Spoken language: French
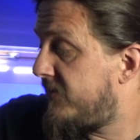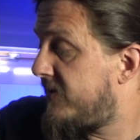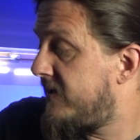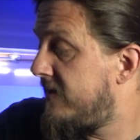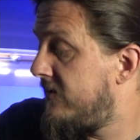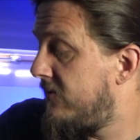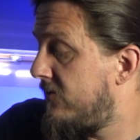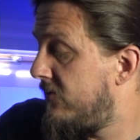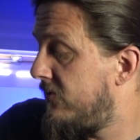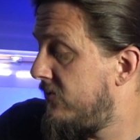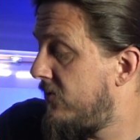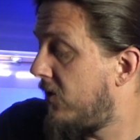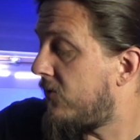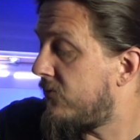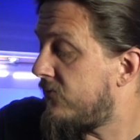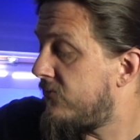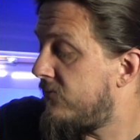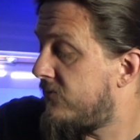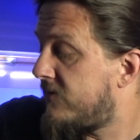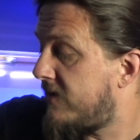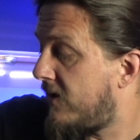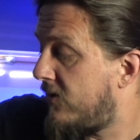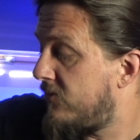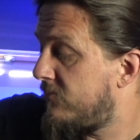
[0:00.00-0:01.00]
puis euh, non,
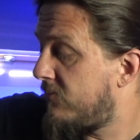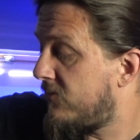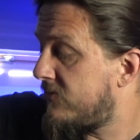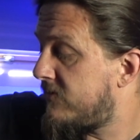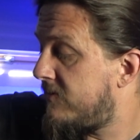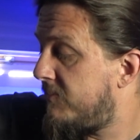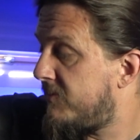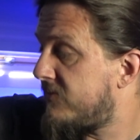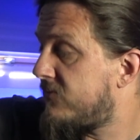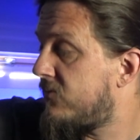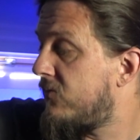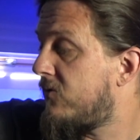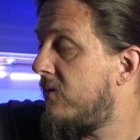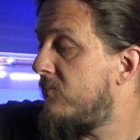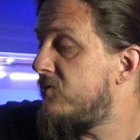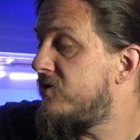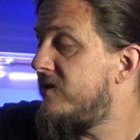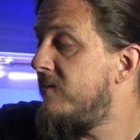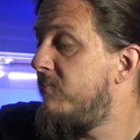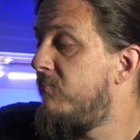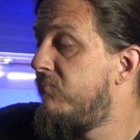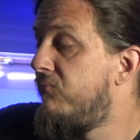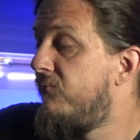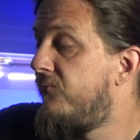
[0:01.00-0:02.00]
sérieusement, c'est parce que comme
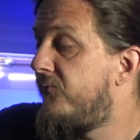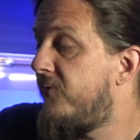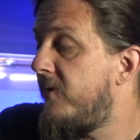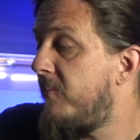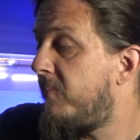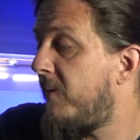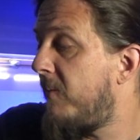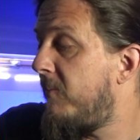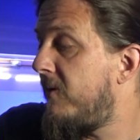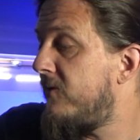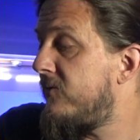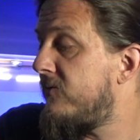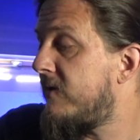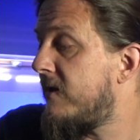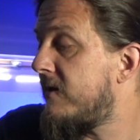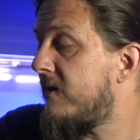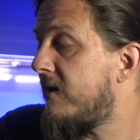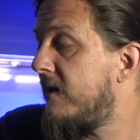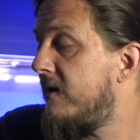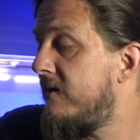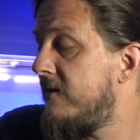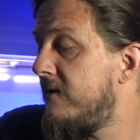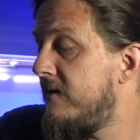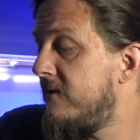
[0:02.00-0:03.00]
j'ai bouffé pas mal de
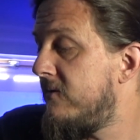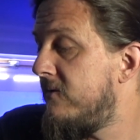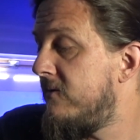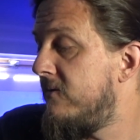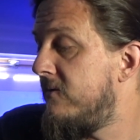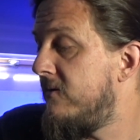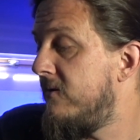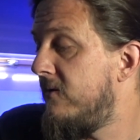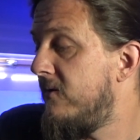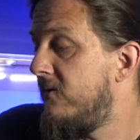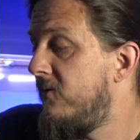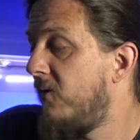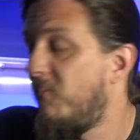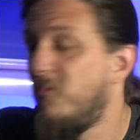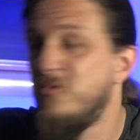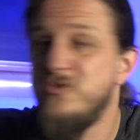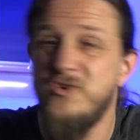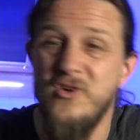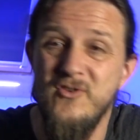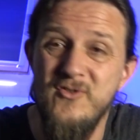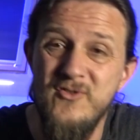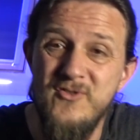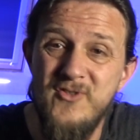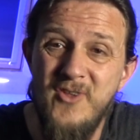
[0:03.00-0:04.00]
Satriani euh, dans mon
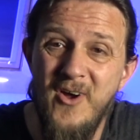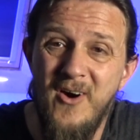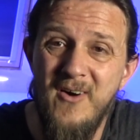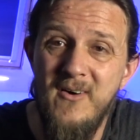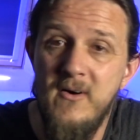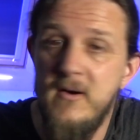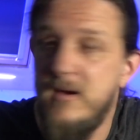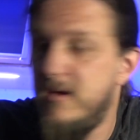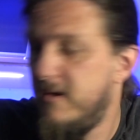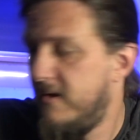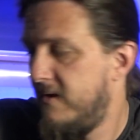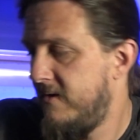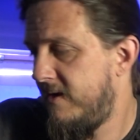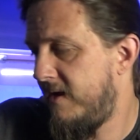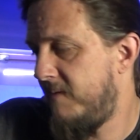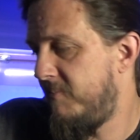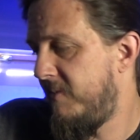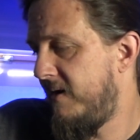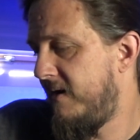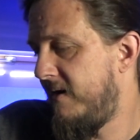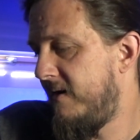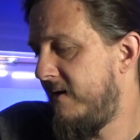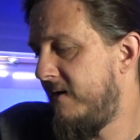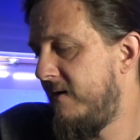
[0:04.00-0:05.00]
jeune temps, et eh
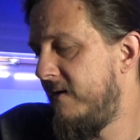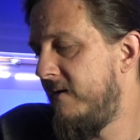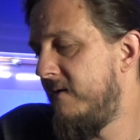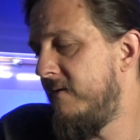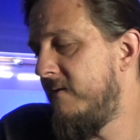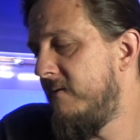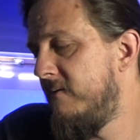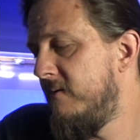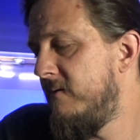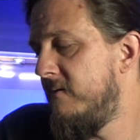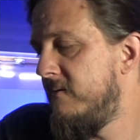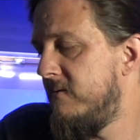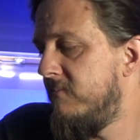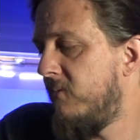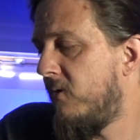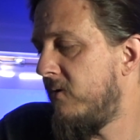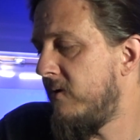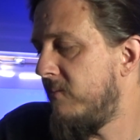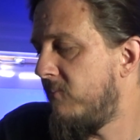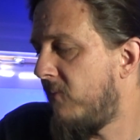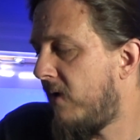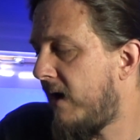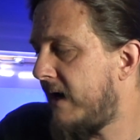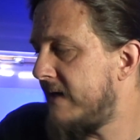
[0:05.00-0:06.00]
ben bon,
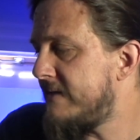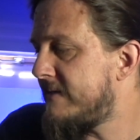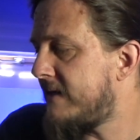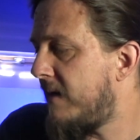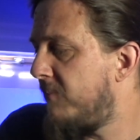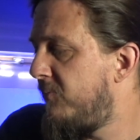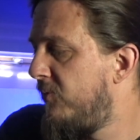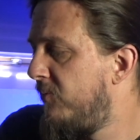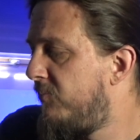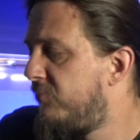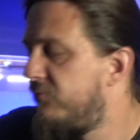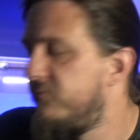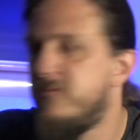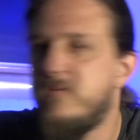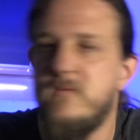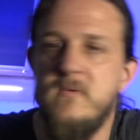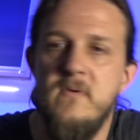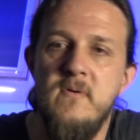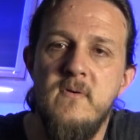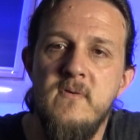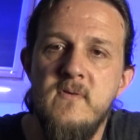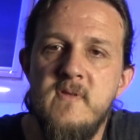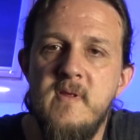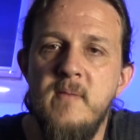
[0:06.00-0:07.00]
il m'en reste un peu plus.
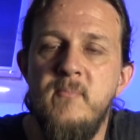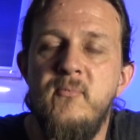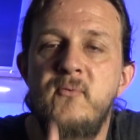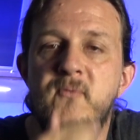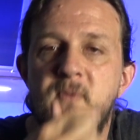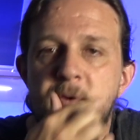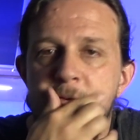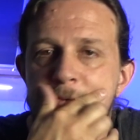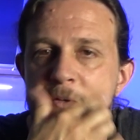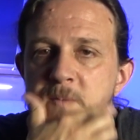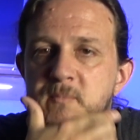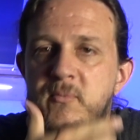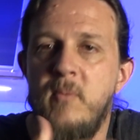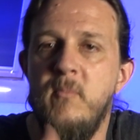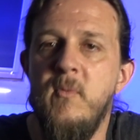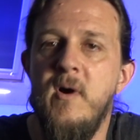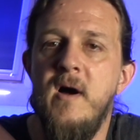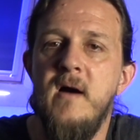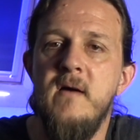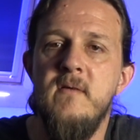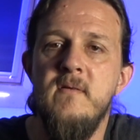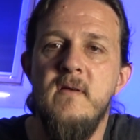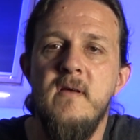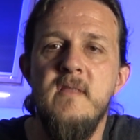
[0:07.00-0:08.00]
c'est plus facile pour
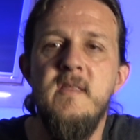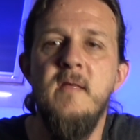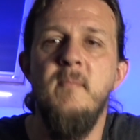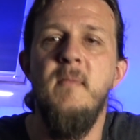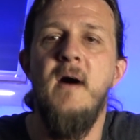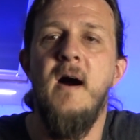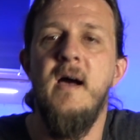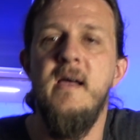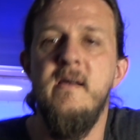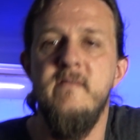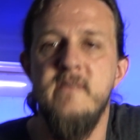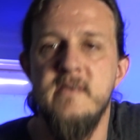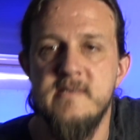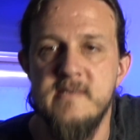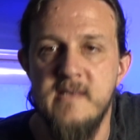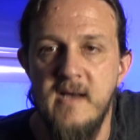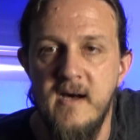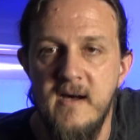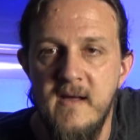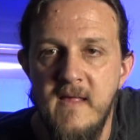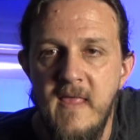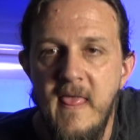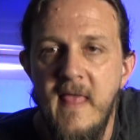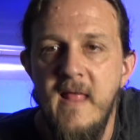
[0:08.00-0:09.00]
moi à démarrer avec
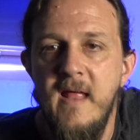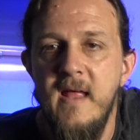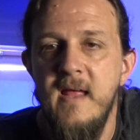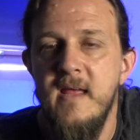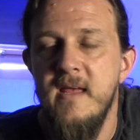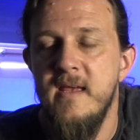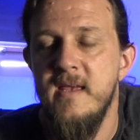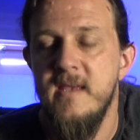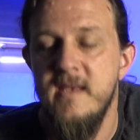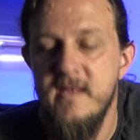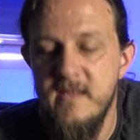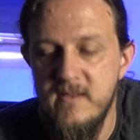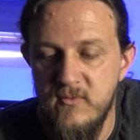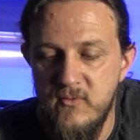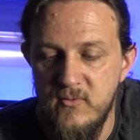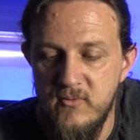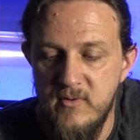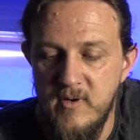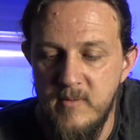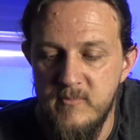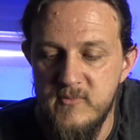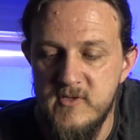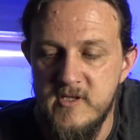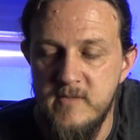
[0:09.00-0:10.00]
ça et
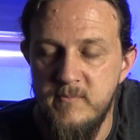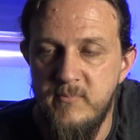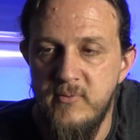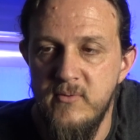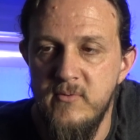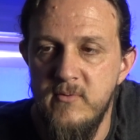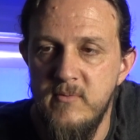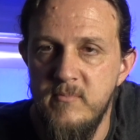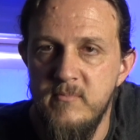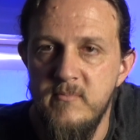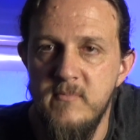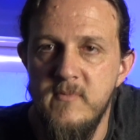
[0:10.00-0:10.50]
de un petit peu